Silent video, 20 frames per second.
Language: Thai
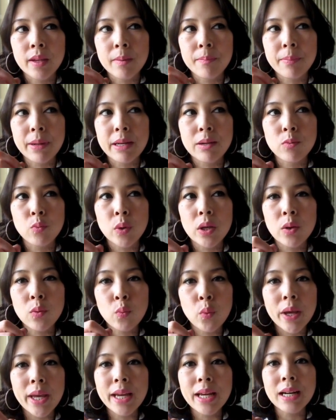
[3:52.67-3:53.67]
เป็นวิ้ง
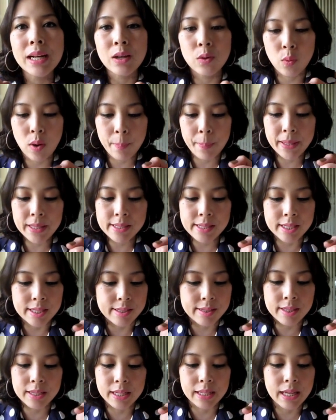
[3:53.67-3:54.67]
วิ้งหรือว่าเป็นสี
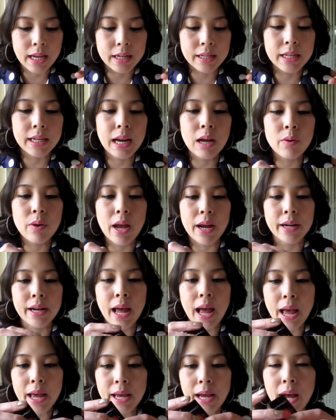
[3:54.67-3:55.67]
สีอย่างที่เราอยาก
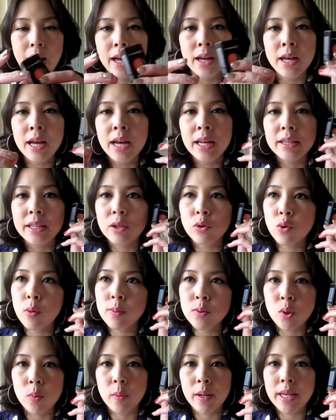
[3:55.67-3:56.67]
ได้ค่ะแต่ตัวผ
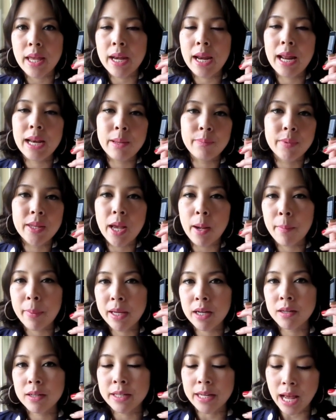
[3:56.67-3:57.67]
สมกับยาทาเล็บยังไม่
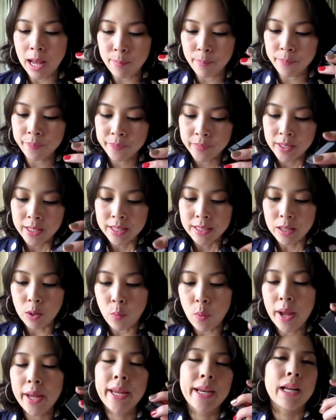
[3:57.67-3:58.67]
เคยทำแต่
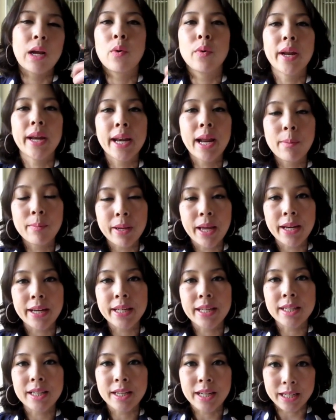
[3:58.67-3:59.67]
ว่าเห็นเขาแนะนำกันใน
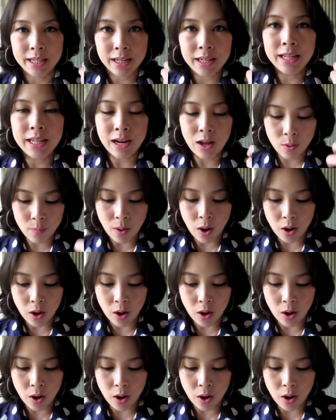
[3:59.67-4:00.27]
อินเทอร์เน็ตก็เลยลองบ